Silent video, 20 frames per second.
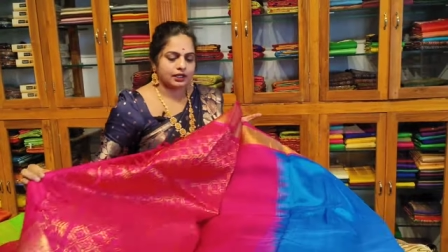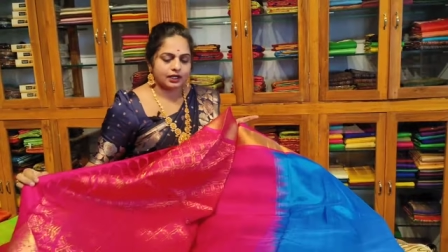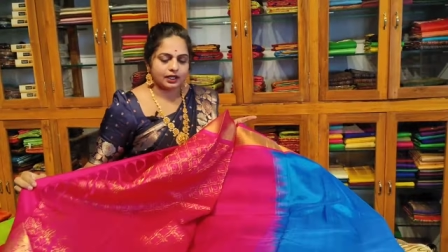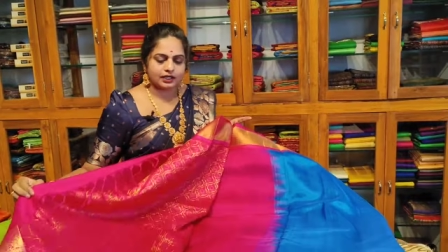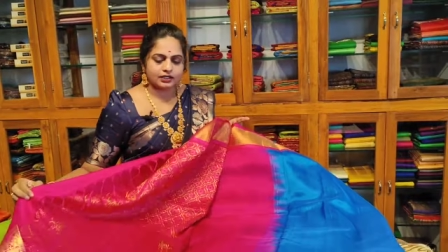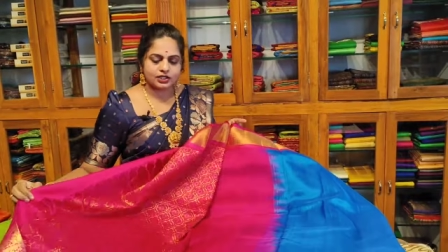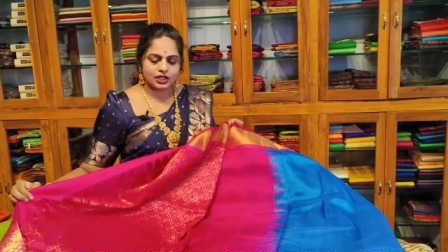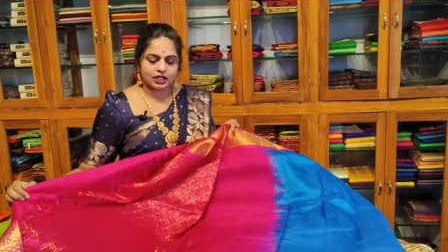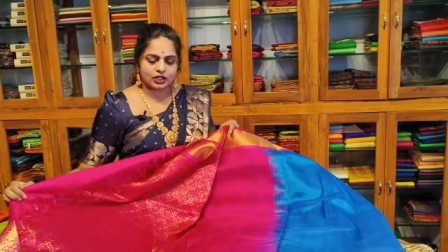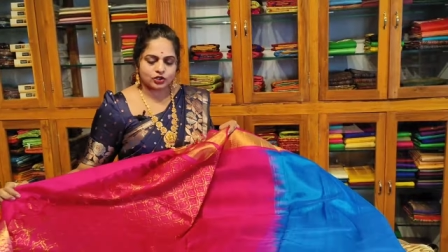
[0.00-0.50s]

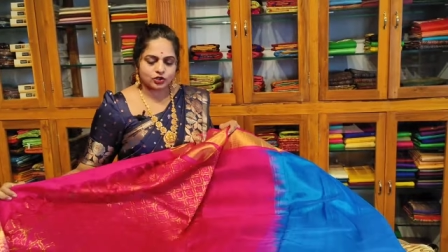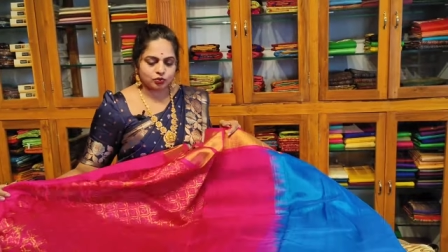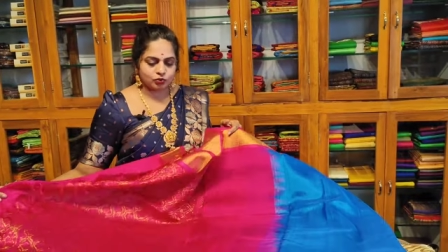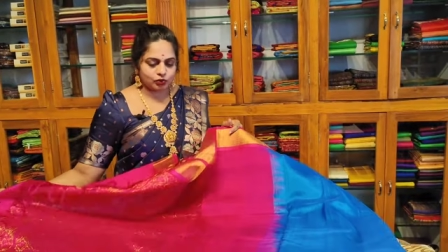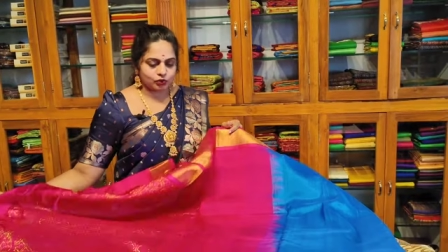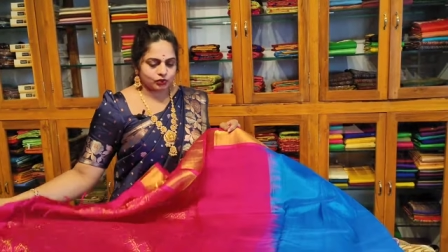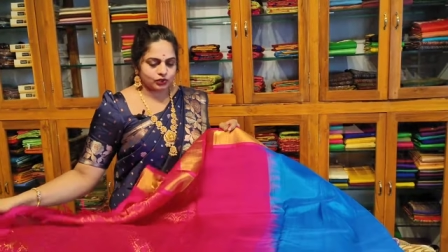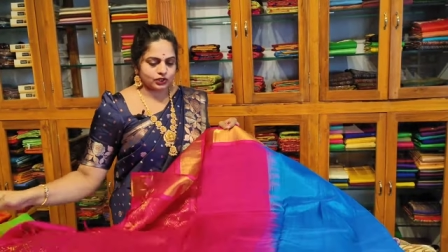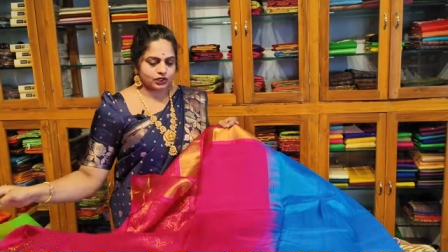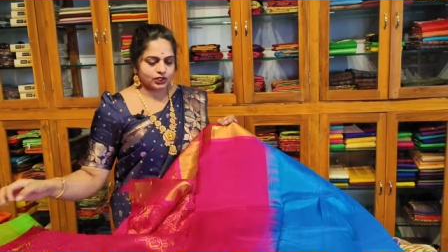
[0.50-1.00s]
అండ్ చాలా
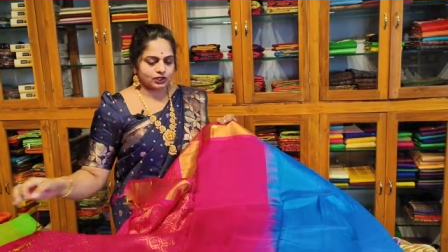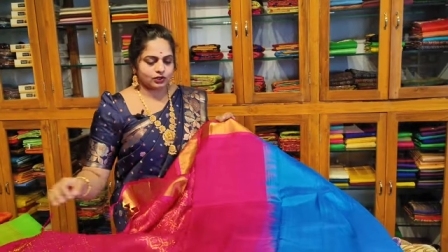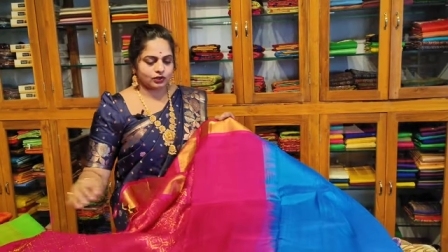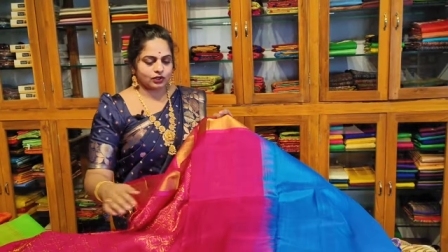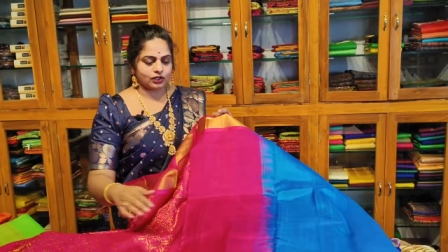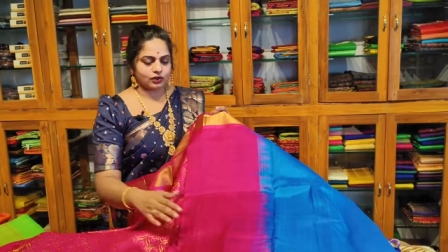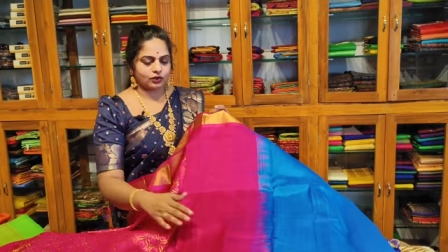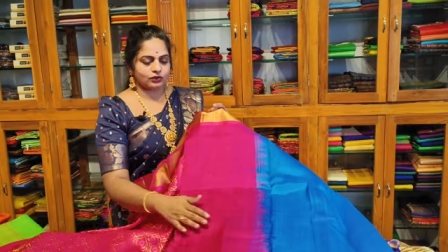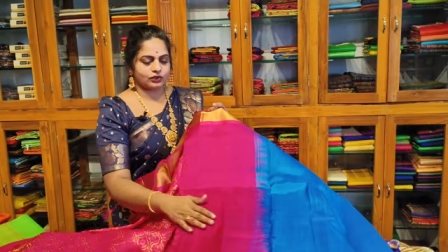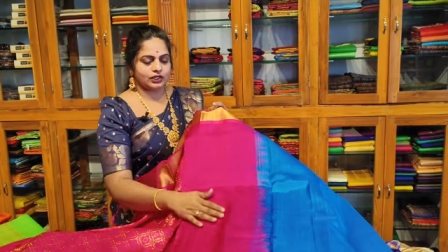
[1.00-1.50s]
స్మూత్గా
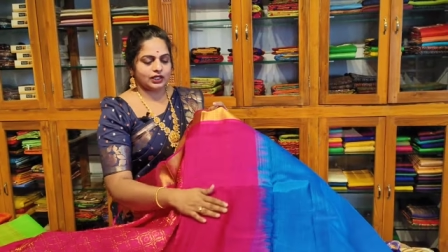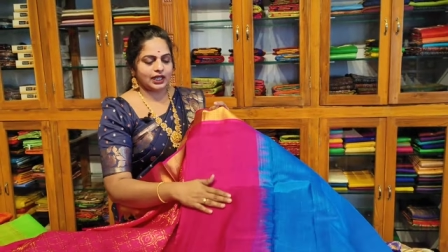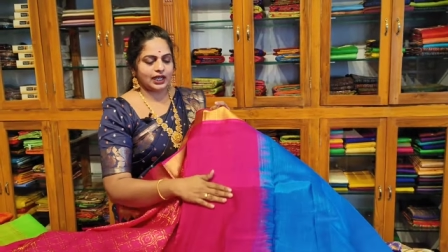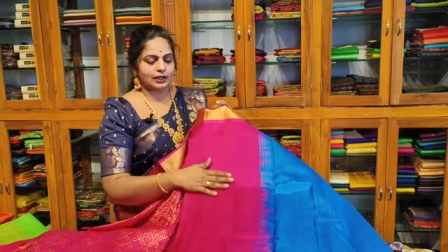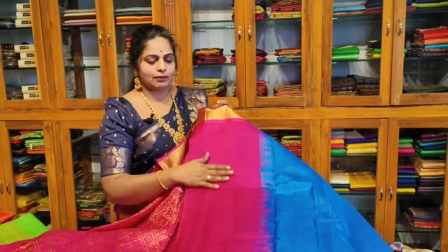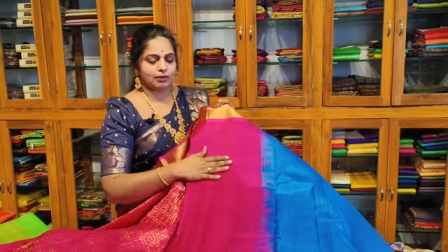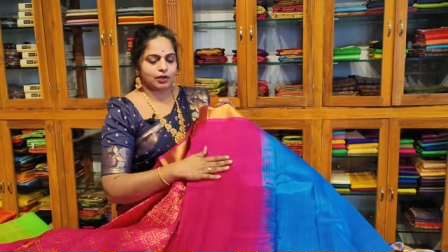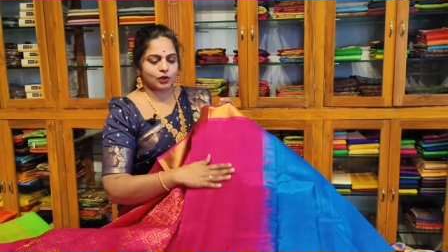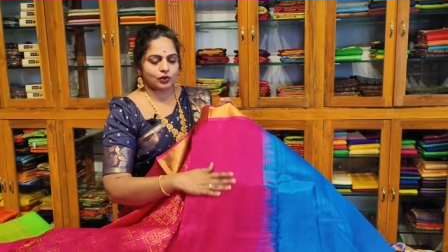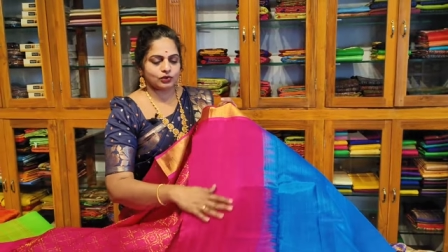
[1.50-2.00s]
కూడా ఉంది
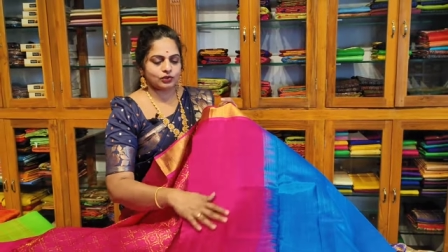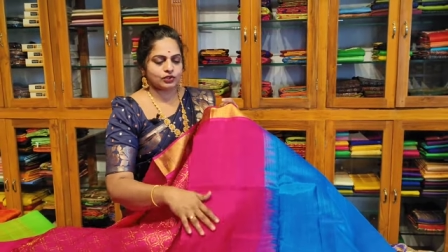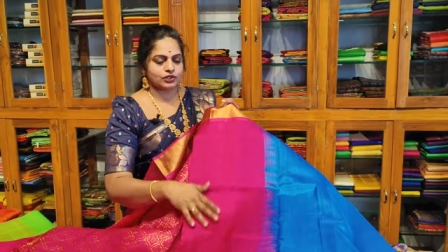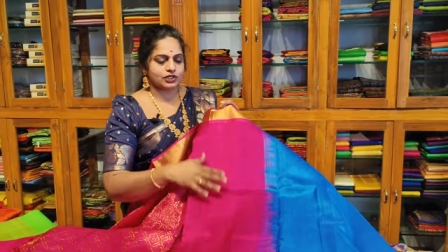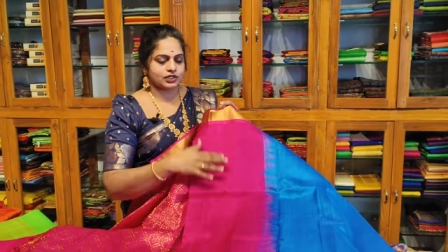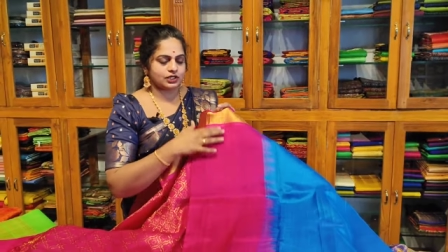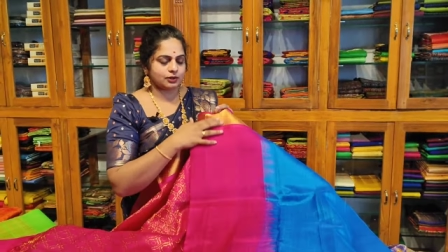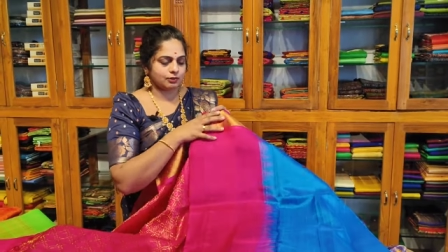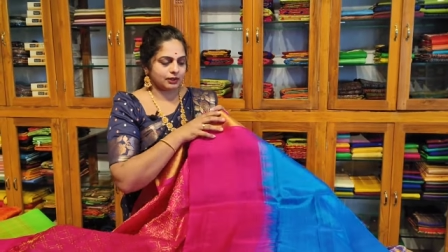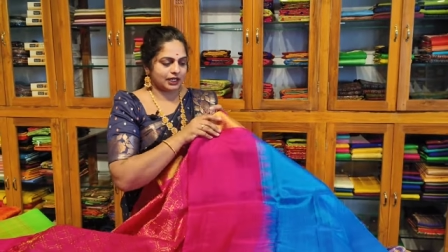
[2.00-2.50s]
అండ్ బ్లౌజ్
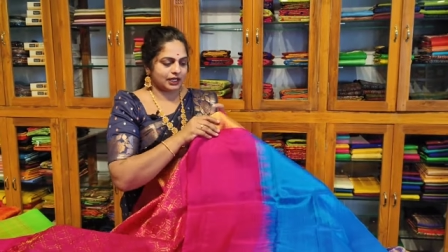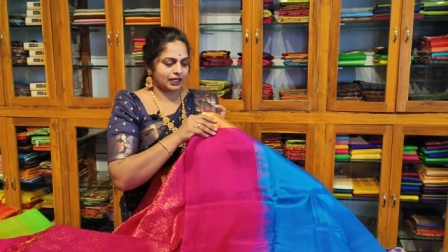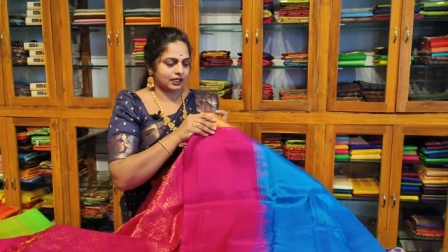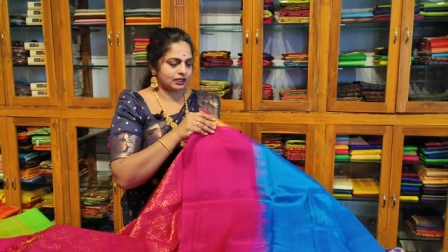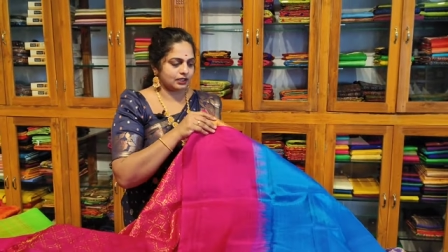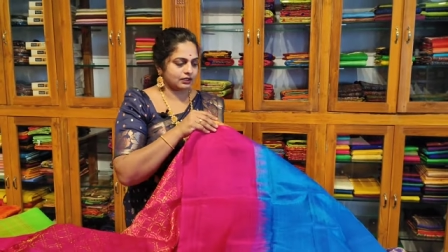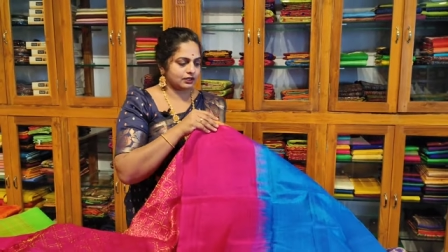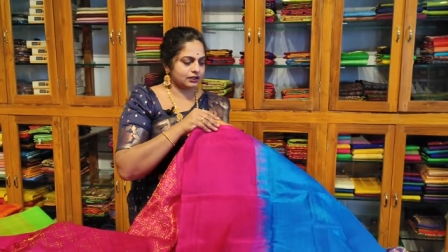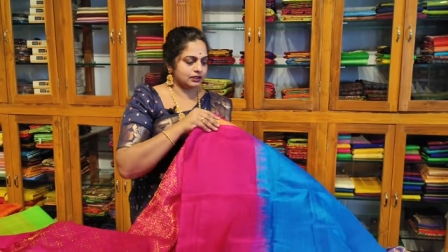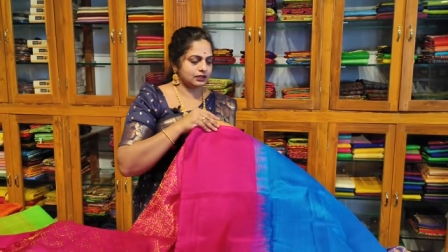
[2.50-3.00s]
వచ్చేసి ప్లెయిన్